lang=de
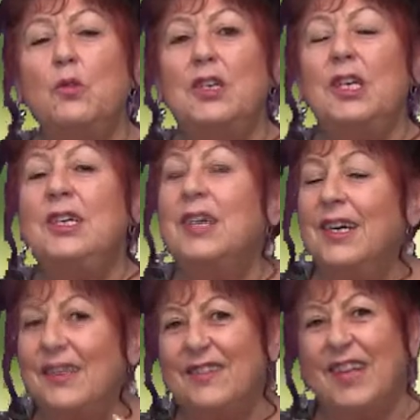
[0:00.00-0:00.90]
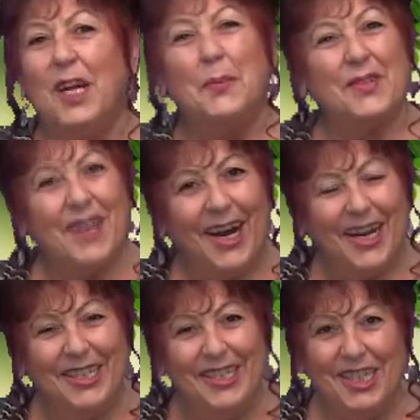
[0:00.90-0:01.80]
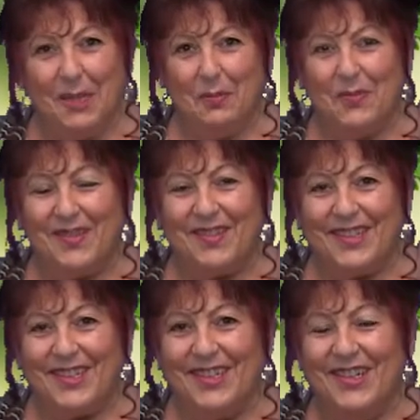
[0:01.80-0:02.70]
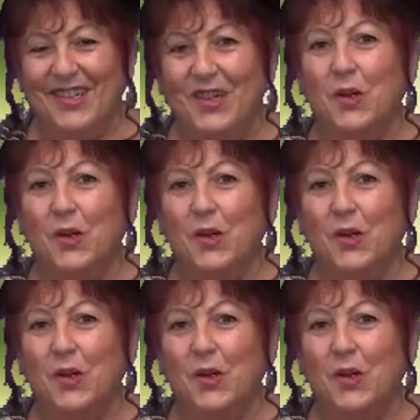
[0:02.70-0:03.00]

du dich selbst annimmst,